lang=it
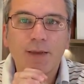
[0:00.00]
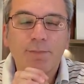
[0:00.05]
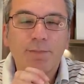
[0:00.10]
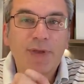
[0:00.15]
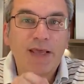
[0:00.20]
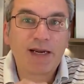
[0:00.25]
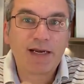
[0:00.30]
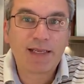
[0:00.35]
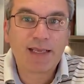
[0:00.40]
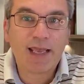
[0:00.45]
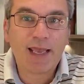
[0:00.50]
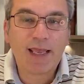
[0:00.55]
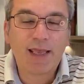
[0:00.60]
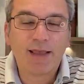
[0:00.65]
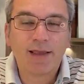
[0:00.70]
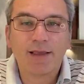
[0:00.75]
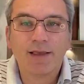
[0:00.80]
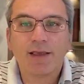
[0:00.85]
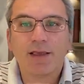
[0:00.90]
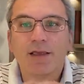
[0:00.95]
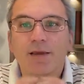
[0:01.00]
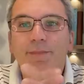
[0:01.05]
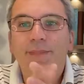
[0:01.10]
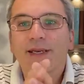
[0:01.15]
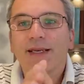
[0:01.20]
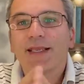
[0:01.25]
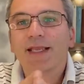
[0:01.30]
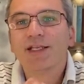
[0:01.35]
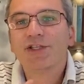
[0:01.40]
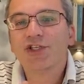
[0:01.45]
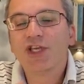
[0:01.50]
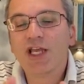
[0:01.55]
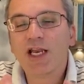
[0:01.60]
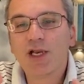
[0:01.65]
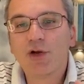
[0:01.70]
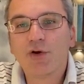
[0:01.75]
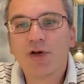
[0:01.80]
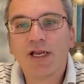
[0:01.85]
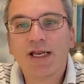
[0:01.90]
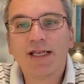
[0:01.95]
Perché? Perché
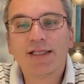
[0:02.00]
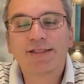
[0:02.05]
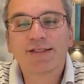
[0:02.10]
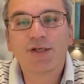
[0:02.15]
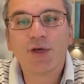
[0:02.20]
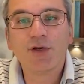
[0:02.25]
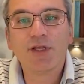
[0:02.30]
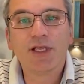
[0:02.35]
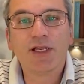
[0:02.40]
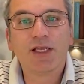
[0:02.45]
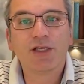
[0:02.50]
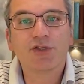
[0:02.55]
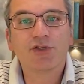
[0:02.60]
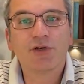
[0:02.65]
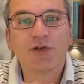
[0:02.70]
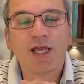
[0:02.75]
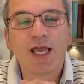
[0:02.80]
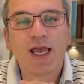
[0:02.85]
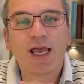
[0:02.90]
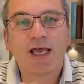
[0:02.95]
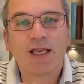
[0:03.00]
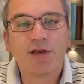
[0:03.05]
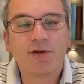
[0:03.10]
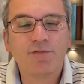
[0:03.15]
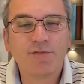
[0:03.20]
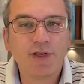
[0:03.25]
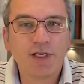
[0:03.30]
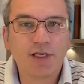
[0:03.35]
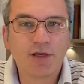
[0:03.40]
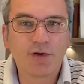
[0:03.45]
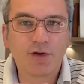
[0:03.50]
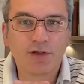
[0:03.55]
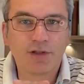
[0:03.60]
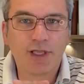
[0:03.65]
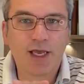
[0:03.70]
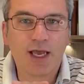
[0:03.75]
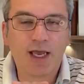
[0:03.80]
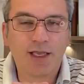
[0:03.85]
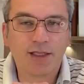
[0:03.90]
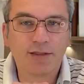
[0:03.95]
c'erano le elezioni regionali, non vi
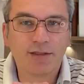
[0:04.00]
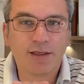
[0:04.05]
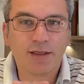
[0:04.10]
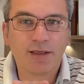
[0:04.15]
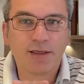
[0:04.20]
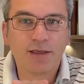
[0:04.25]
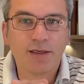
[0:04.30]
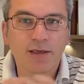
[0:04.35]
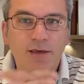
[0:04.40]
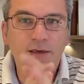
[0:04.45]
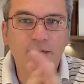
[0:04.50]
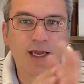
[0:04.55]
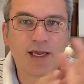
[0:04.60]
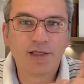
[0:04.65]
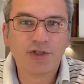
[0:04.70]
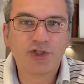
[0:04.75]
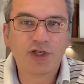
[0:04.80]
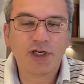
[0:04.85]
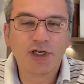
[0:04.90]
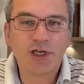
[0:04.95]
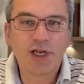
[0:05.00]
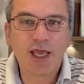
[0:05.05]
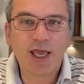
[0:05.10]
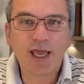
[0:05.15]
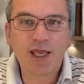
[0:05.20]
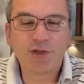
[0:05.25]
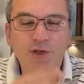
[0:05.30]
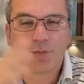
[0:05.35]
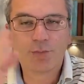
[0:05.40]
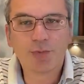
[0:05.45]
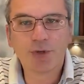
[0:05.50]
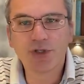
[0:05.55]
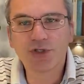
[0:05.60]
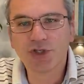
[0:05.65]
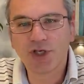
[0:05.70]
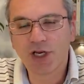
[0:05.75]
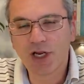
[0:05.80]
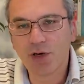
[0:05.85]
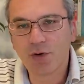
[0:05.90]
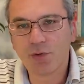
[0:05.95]
ricordate? A gennaio, poi
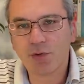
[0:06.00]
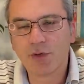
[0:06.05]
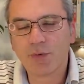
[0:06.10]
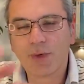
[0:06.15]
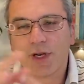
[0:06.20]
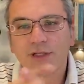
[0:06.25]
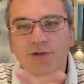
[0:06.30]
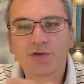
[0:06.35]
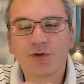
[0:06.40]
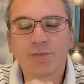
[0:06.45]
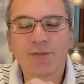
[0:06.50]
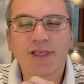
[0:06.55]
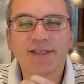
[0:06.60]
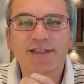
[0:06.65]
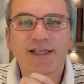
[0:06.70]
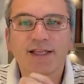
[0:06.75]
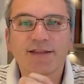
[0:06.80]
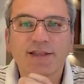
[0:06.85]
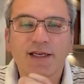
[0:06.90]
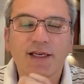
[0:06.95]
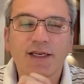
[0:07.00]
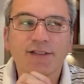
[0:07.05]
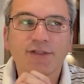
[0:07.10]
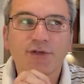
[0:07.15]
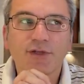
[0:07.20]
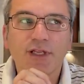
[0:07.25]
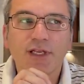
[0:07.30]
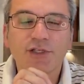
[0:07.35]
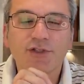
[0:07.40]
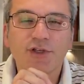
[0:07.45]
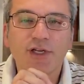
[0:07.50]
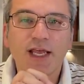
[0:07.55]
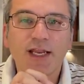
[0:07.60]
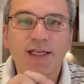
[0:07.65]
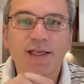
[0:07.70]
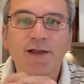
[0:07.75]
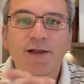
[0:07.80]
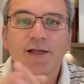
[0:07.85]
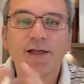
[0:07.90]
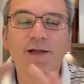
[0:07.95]
c'erano in un altro mese altre elezioni
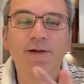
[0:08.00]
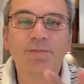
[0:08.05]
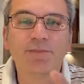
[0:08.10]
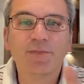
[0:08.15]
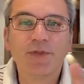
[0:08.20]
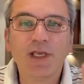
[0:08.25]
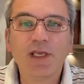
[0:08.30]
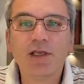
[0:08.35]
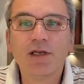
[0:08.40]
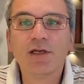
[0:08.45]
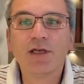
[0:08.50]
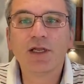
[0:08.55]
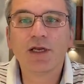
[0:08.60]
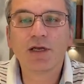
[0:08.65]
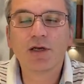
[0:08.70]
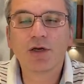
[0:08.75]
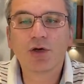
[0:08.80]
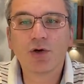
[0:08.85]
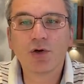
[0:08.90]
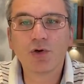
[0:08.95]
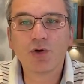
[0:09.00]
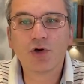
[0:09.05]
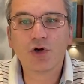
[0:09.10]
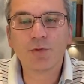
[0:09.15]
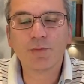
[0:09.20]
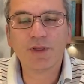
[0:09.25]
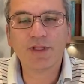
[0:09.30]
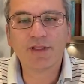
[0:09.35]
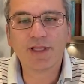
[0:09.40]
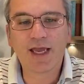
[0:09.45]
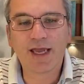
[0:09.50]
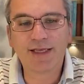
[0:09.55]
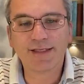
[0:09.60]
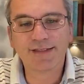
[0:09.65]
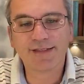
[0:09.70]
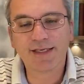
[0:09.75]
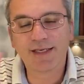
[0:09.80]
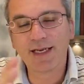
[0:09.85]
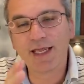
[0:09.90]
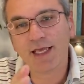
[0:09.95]
regionali, in
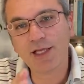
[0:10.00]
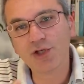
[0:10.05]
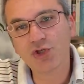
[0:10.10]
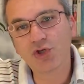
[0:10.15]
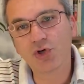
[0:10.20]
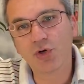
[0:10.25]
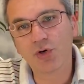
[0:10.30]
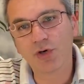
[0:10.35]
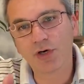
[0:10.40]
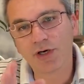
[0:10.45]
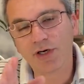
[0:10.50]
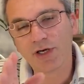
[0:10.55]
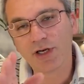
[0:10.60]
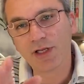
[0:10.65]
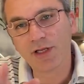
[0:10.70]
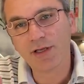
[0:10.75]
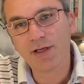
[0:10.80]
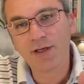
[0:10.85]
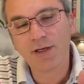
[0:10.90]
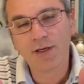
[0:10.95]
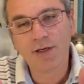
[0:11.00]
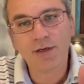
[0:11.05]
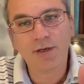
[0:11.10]
concomitanza nei giorni